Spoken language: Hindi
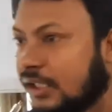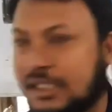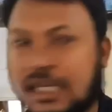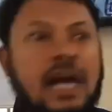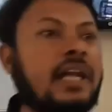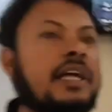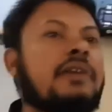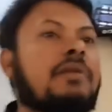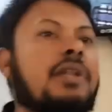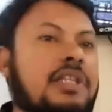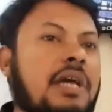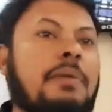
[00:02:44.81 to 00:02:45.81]
यहाँ नहीं
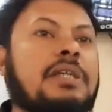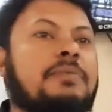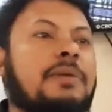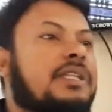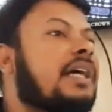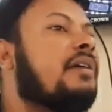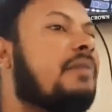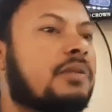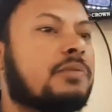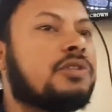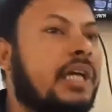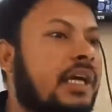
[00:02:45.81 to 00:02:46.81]
मिलती है बस बताइए मत
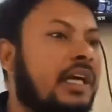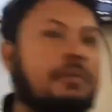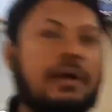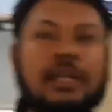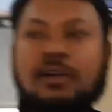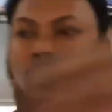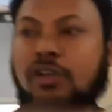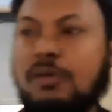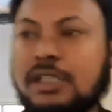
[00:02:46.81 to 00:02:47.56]
मुझे एक बार इन लोग को